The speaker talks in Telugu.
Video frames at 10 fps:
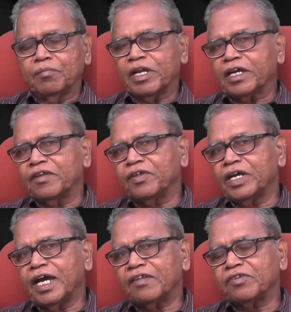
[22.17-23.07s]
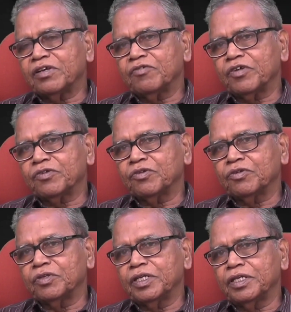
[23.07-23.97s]
మనకు నిజంగా ఆశ్చర్యం
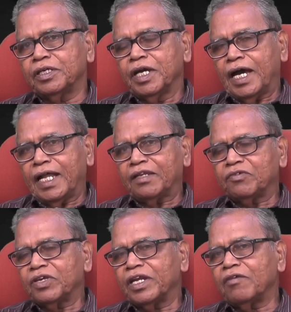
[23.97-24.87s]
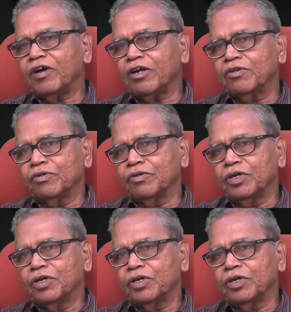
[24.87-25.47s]
వేస్తుంటుంది అంత చిన్నవాడు